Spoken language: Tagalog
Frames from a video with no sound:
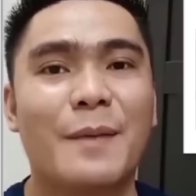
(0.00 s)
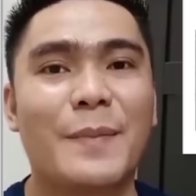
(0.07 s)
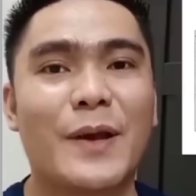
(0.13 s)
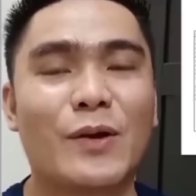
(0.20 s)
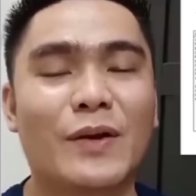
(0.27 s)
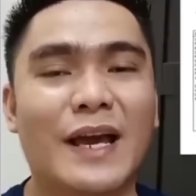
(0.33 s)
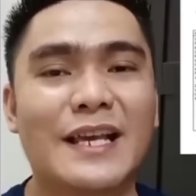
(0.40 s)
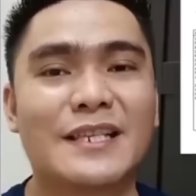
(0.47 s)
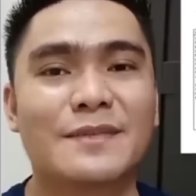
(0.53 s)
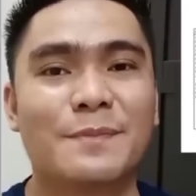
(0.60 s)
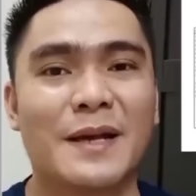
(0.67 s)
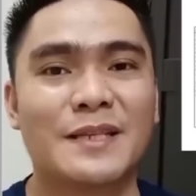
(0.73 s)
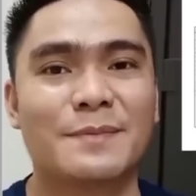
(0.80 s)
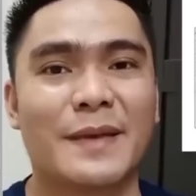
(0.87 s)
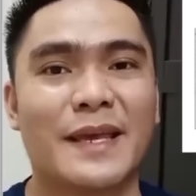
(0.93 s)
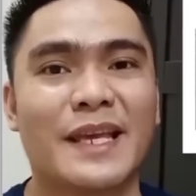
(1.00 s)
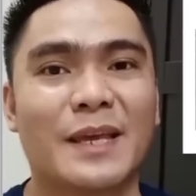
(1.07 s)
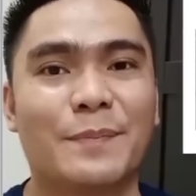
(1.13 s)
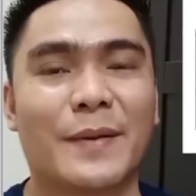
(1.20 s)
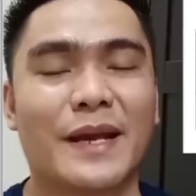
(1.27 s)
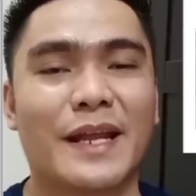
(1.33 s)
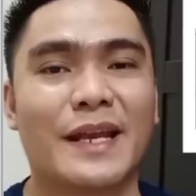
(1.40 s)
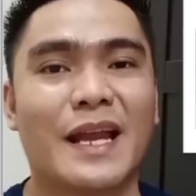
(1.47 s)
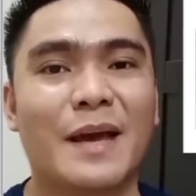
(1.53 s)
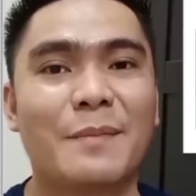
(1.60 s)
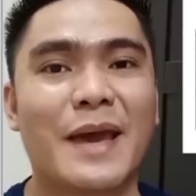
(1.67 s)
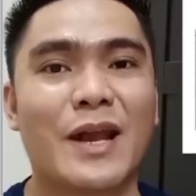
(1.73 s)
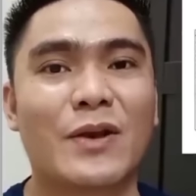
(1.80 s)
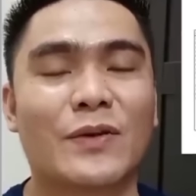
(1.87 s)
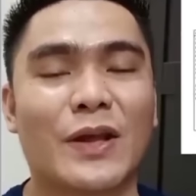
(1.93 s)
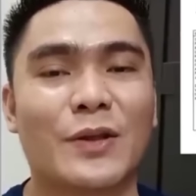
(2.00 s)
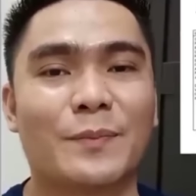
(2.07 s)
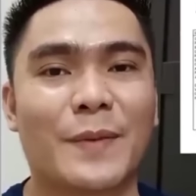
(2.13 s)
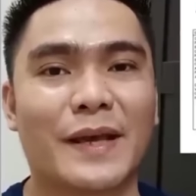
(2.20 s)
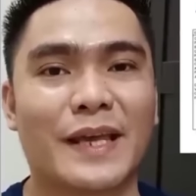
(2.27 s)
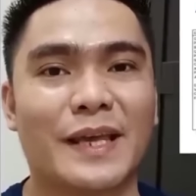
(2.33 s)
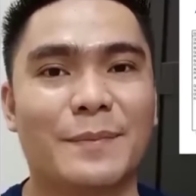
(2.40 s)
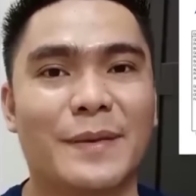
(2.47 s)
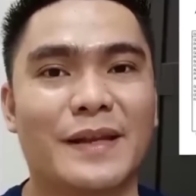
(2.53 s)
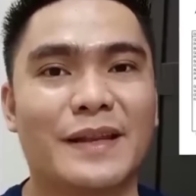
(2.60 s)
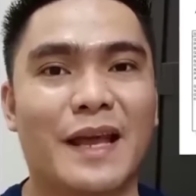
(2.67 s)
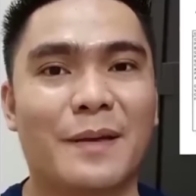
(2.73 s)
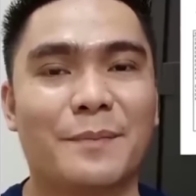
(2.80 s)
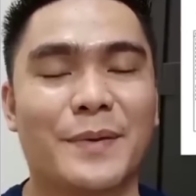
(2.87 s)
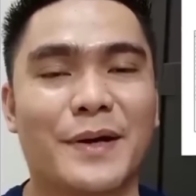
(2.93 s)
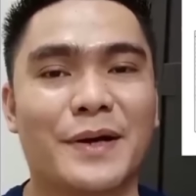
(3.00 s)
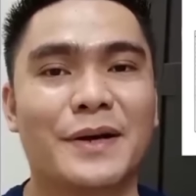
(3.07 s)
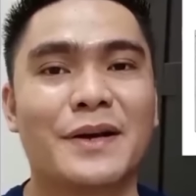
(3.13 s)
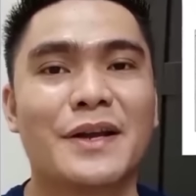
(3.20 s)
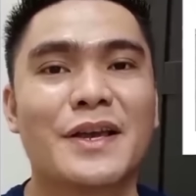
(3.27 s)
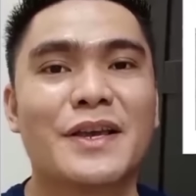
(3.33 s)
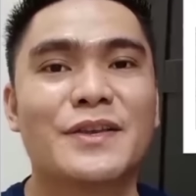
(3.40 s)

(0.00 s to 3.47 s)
Pero guys, mas maigi pa rin na meron kayong pag-ibig number.